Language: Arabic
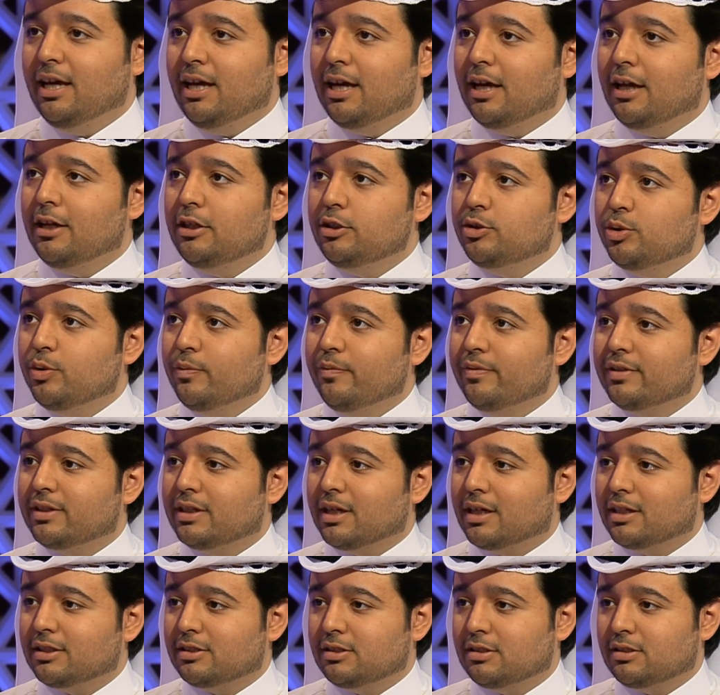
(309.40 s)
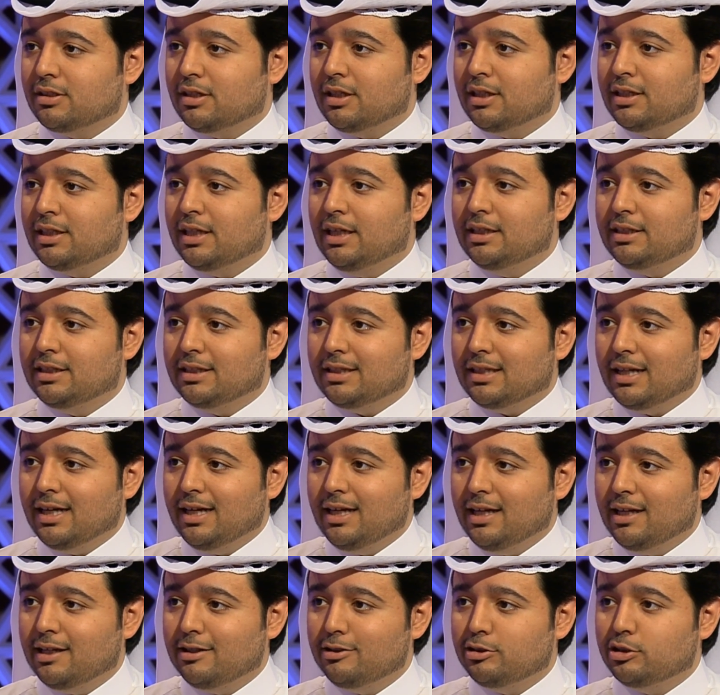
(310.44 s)
هل تشوف التخصصات اللي تطرحها
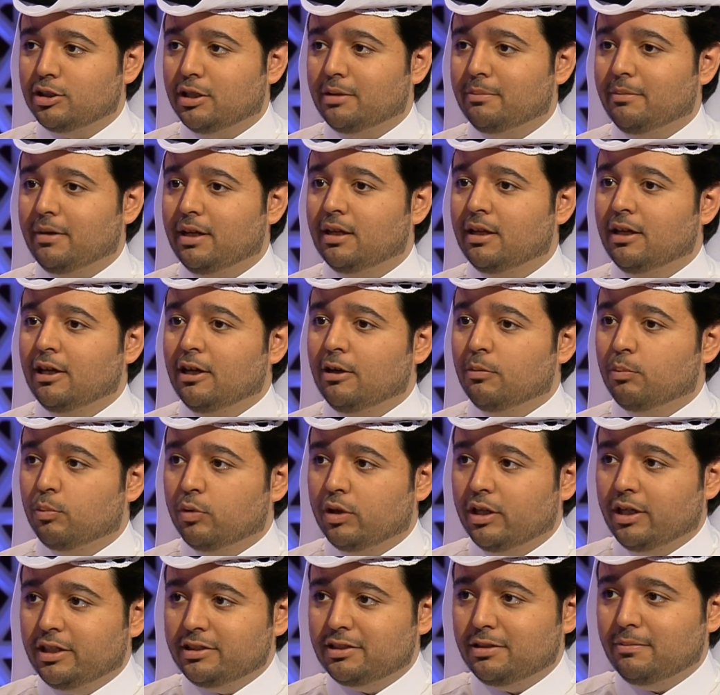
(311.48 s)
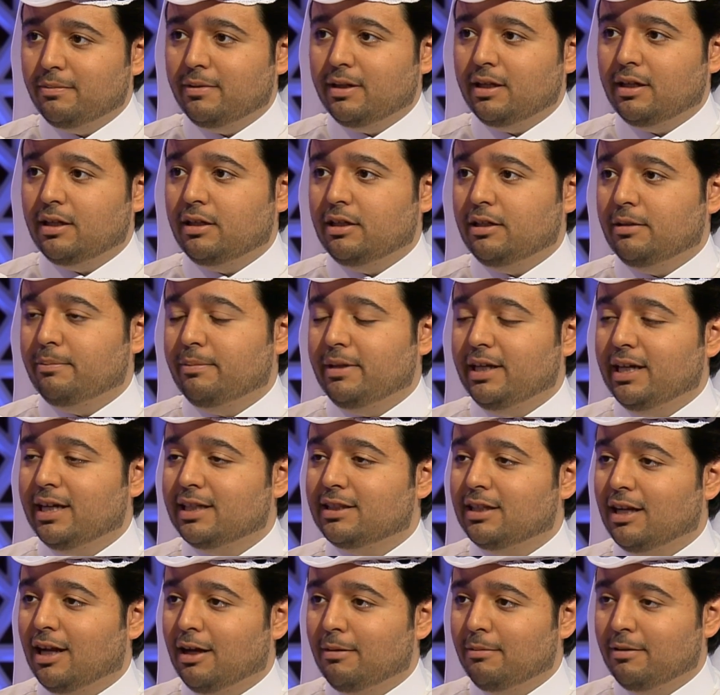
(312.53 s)
الجامعه مناسبه لبيئه
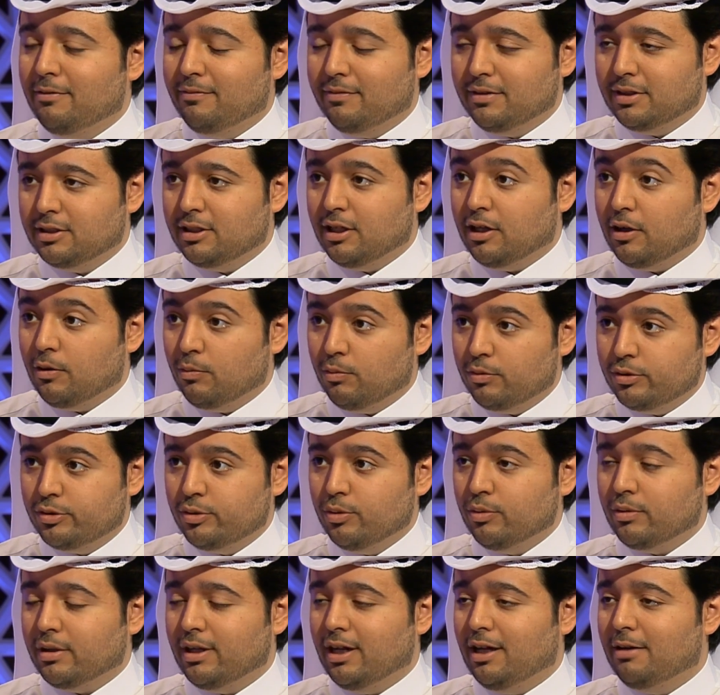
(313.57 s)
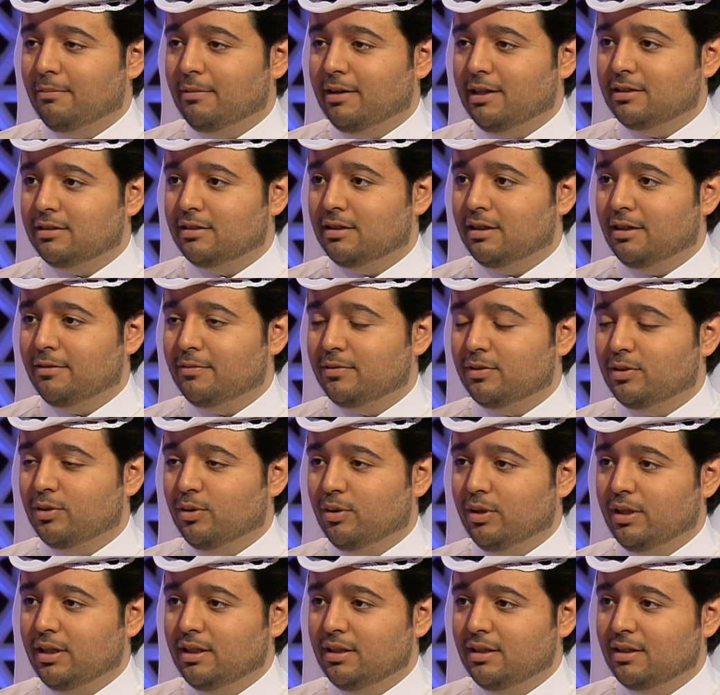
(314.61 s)
العمل في قطر او لسوق العمل عندنا في الدوحه
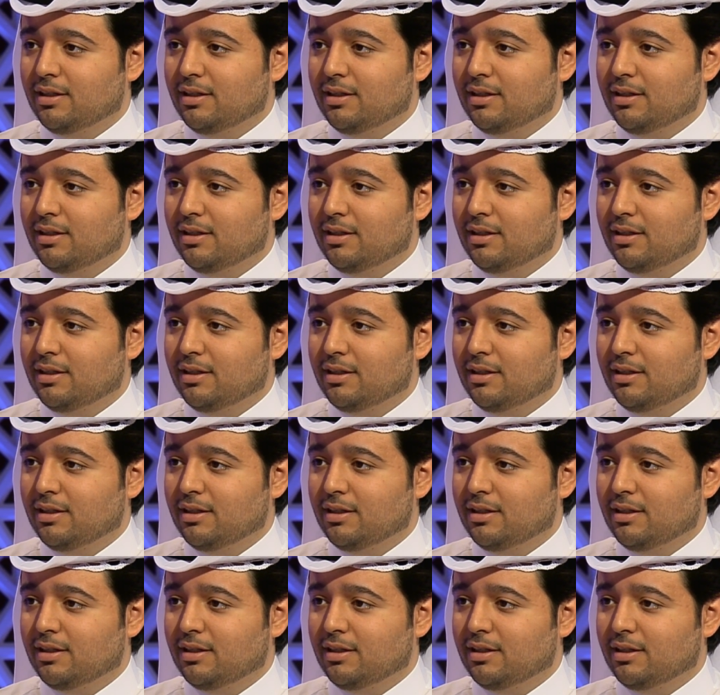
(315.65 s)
